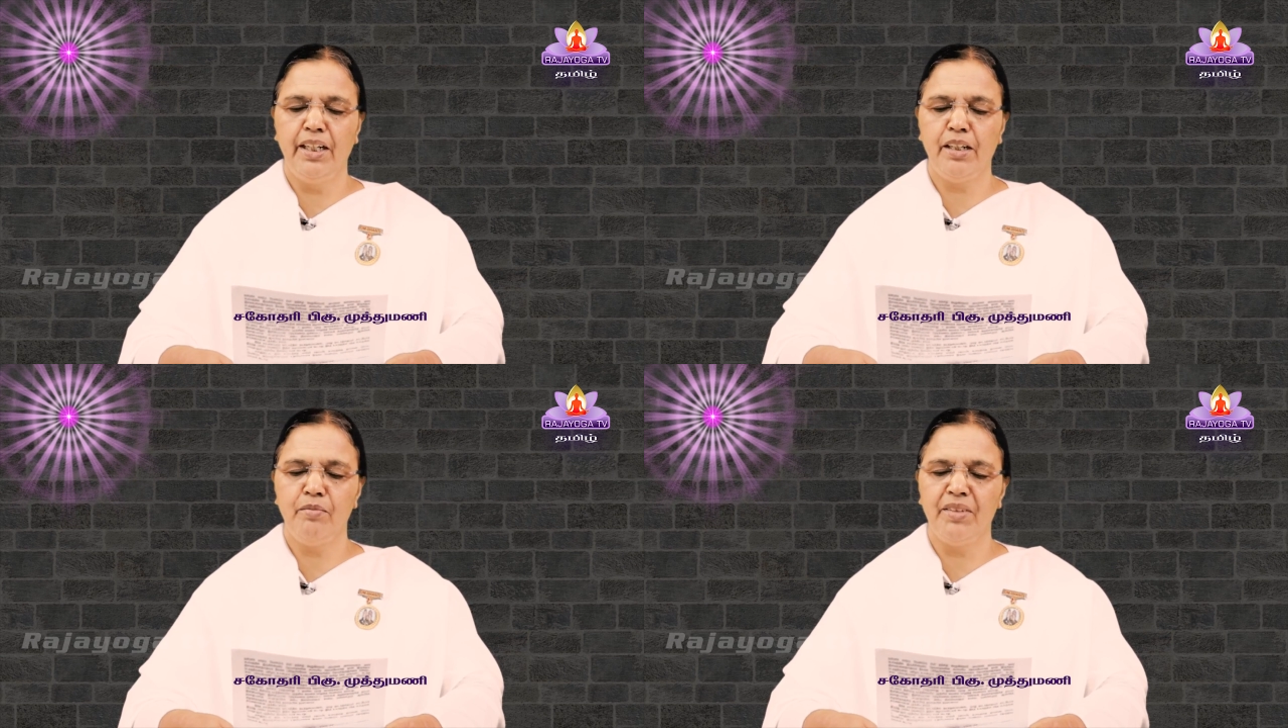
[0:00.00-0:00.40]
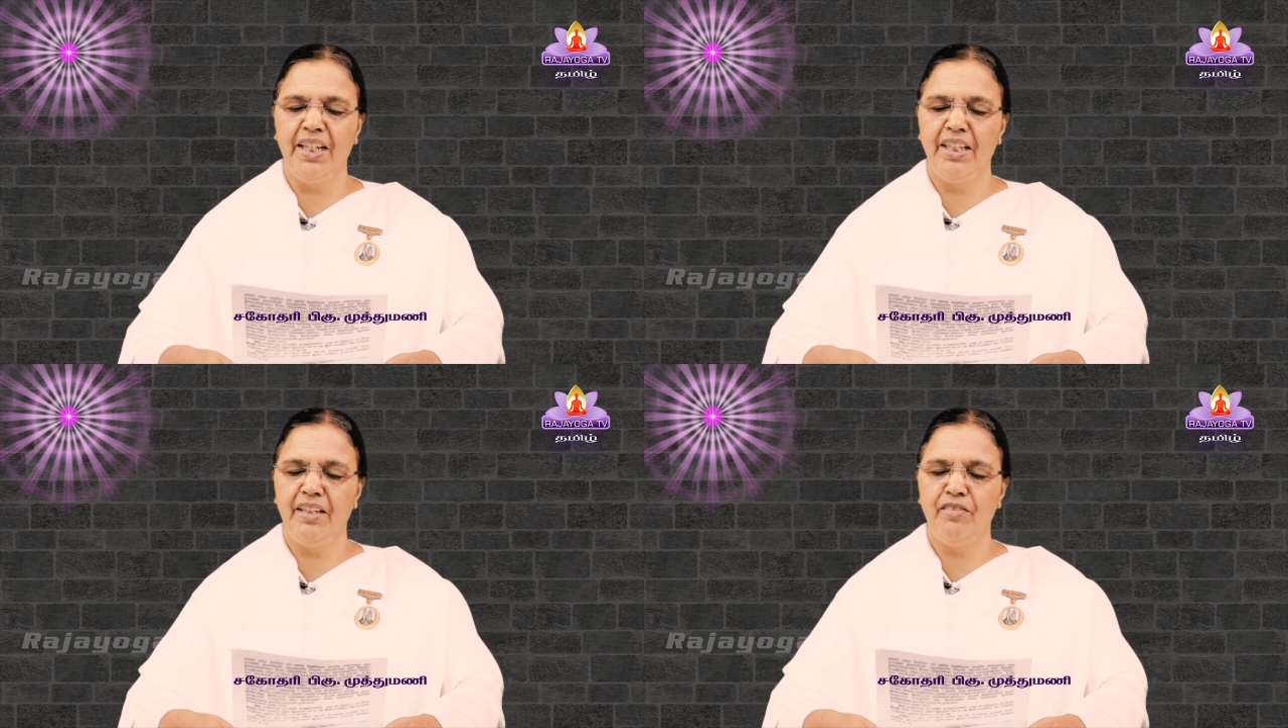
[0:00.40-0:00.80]
நேரம்
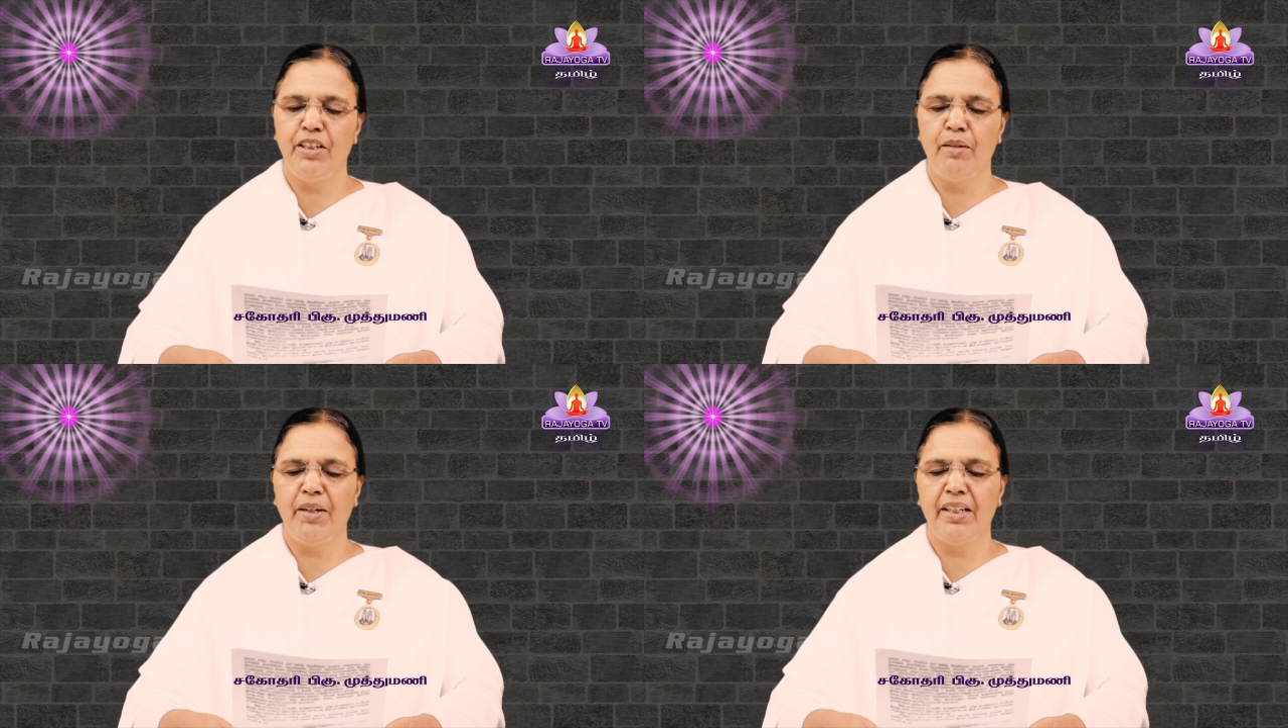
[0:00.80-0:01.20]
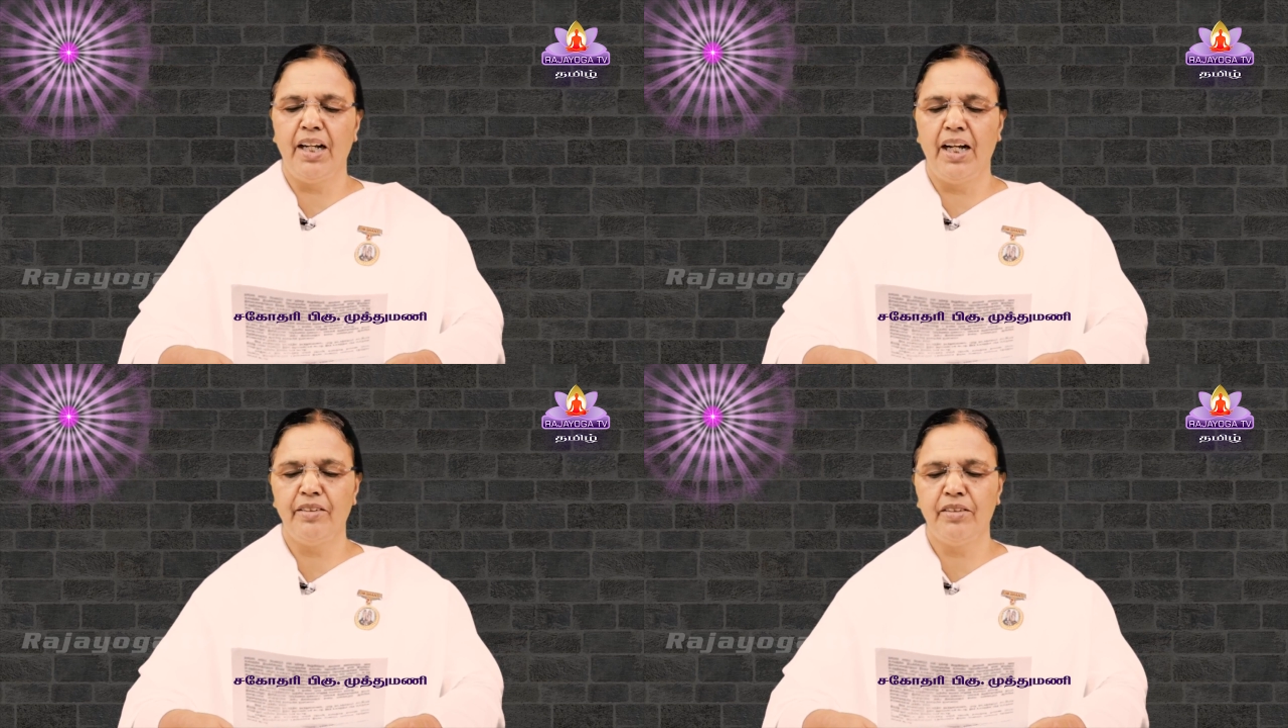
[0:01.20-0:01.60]
எந்த விதமான
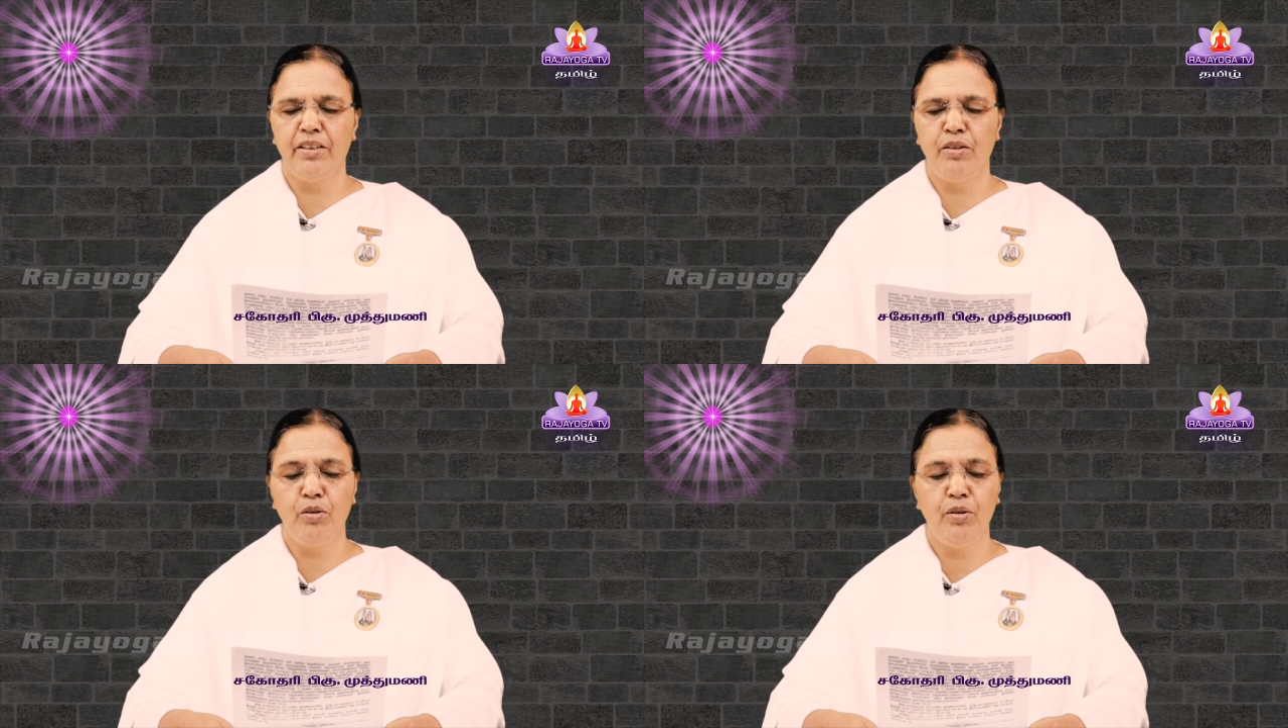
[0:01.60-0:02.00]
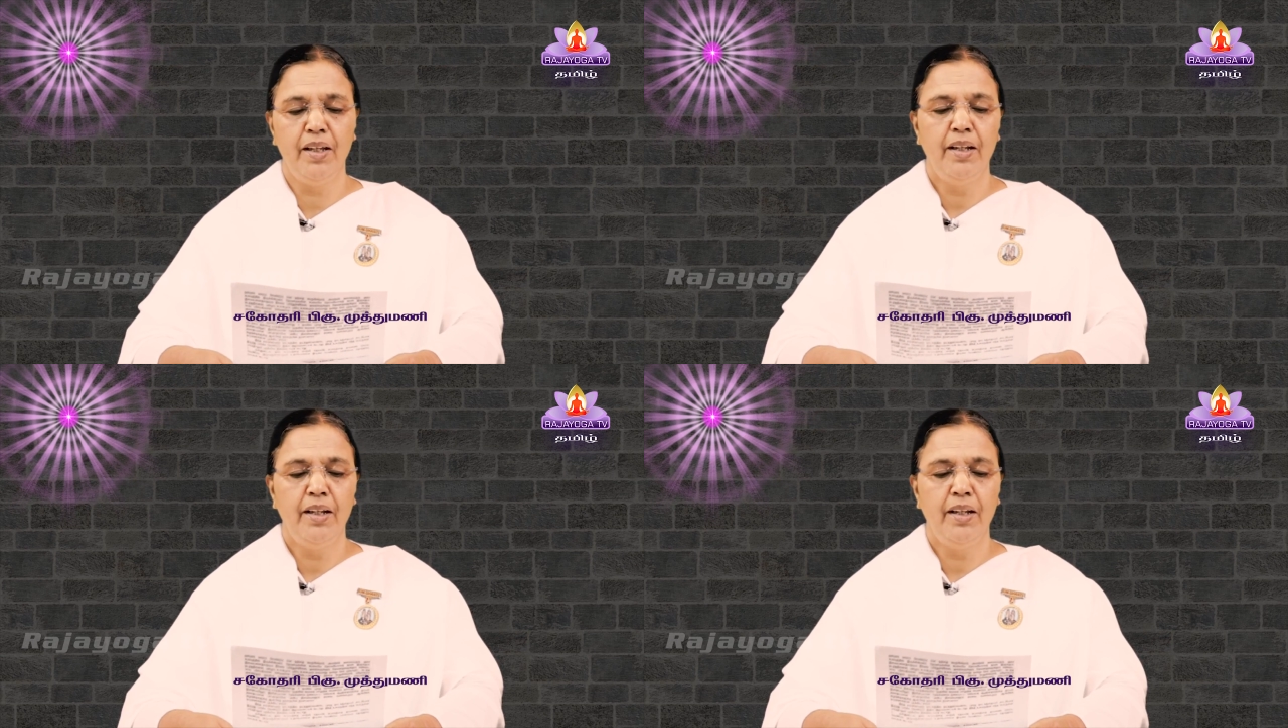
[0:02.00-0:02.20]
ஆசையோ